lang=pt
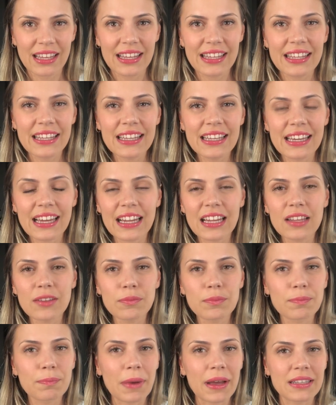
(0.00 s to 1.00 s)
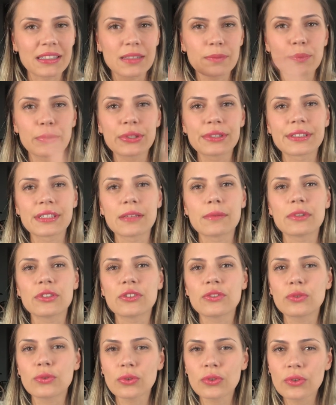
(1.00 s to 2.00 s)
E ela passa por cima de
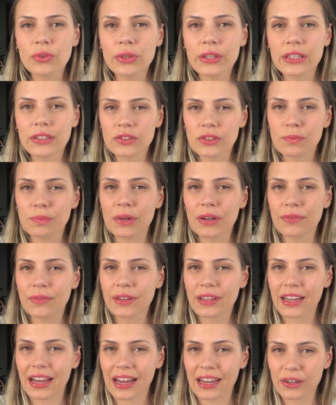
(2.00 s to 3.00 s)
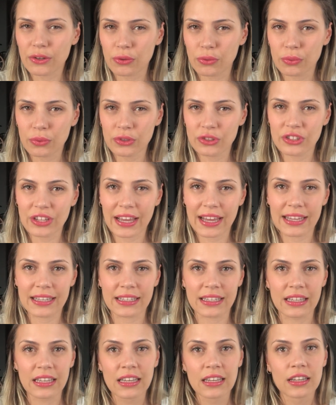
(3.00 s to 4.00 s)
tudo isso para ficar com o
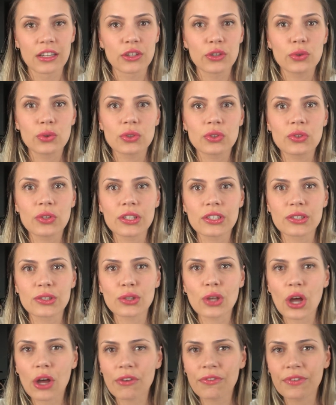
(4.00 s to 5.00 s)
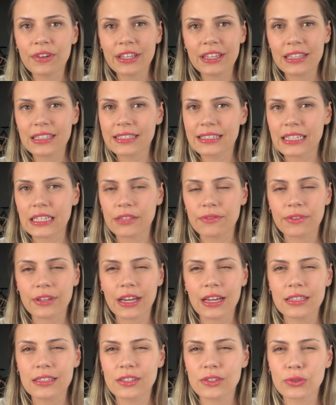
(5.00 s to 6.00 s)
Jack. E os dois sofrem, eles têm que
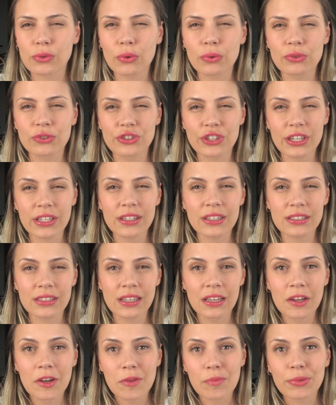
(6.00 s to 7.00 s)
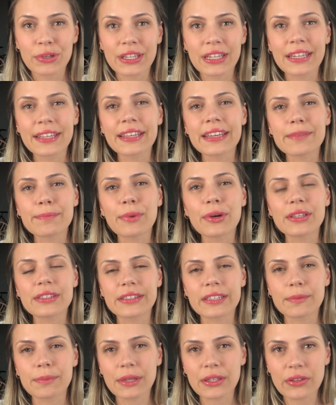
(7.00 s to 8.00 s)
ficar às escondidas, porque ninguém pode
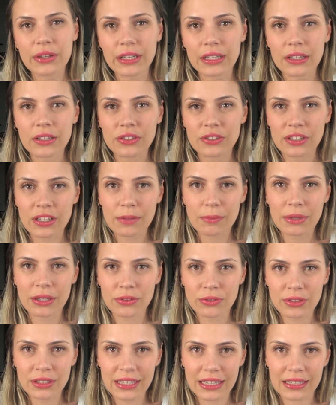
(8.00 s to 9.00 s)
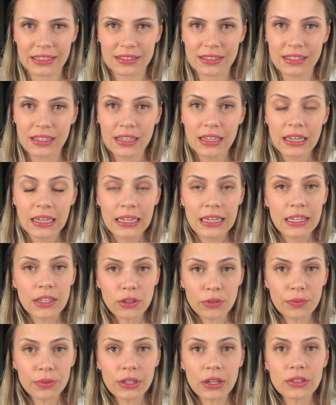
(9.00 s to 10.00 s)
saber do relacionamento deles. E
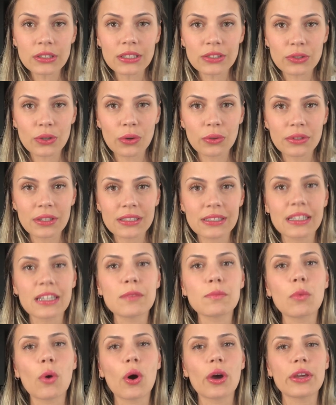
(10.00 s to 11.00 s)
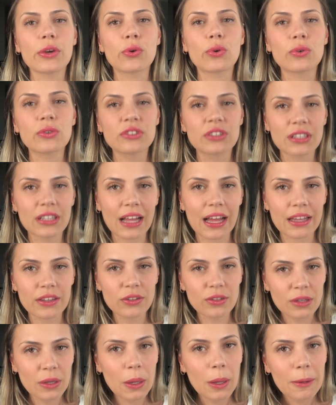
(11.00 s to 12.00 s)
no final das contas, ele morre
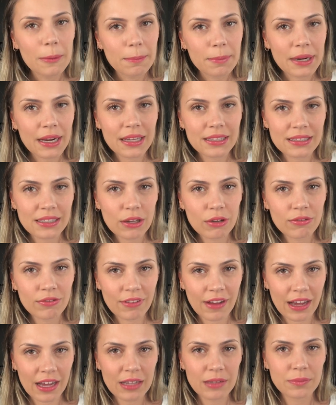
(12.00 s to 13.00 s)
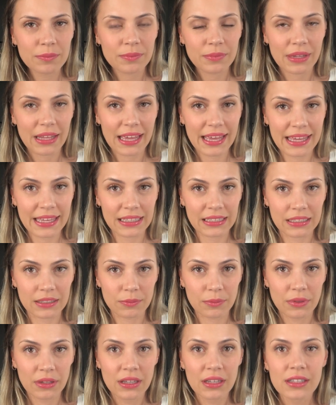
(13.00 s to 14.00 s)
congelado para salvar ela.
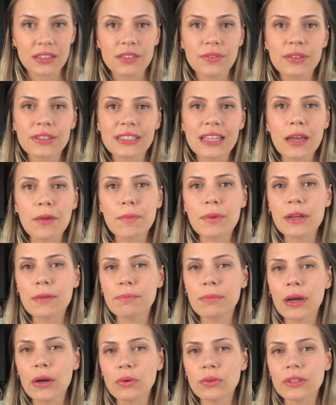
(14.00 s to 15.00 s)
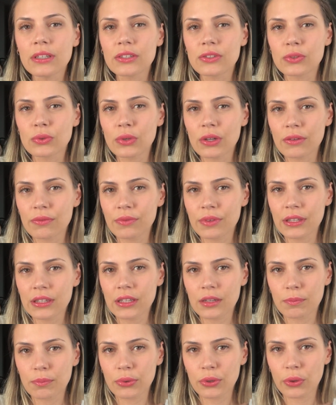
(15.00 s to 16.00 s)
Se você abrir mão da sua
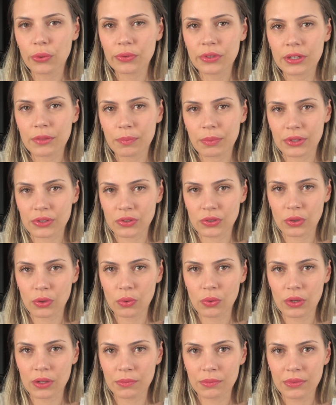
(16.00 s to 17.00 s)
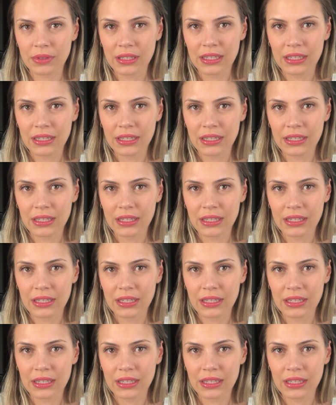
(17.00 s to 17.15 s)
vida por outra pessoa,